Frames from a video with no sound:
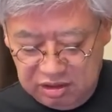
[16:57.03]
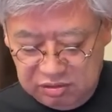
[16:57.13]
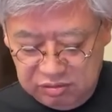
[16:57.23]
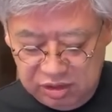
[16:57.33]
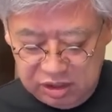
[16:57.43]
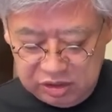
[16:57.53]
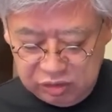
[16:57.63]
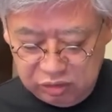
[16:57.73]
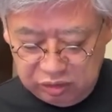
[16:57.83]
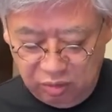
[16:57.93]
971
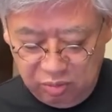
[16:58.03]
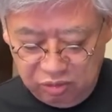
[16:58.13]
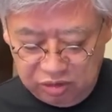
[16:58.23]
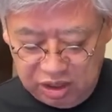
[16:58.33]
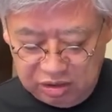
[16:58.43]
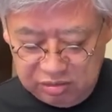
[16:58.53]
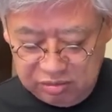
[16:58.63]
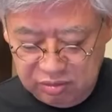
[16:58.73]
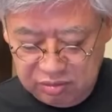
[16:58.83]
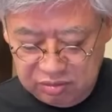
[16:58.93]
長がトンボの研
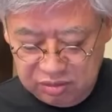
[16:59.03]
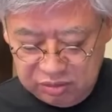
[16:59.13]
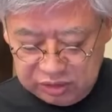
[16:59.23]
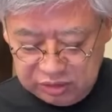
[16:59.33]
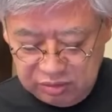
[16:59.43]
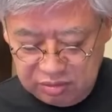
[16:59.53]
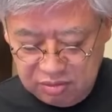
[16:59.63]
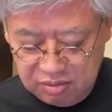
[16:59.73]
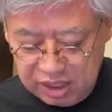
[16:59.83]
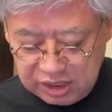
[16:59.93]
究のご様子を
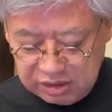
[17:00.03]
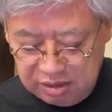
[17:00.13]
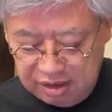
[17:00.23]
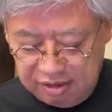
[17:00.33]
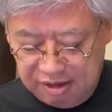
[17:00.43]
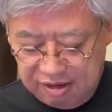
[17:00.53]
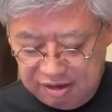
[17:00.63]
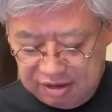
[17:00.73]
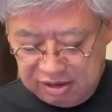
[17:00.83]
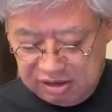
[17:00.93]
公開したわけ、日
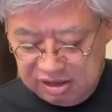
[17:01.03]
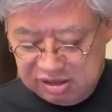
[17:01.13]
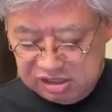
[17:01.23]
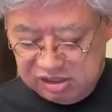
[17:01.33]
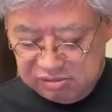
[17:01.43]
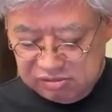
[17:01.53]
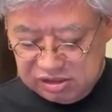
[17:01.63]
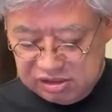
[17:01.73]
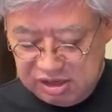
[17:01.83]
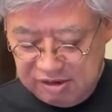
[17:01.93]
刊現代デジタルの
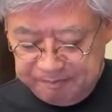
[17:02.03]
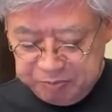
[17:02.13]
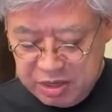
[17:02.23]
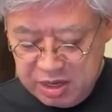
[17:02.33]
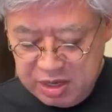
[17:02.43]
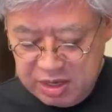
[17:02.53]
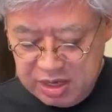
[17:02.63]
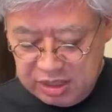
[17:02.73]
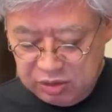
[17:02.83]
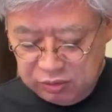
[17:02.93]
ですね、
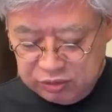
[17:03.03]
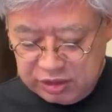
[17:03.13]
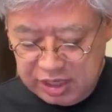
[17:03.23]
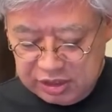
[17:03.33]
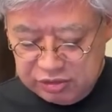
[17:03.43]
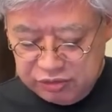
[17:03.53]
えー、今日付、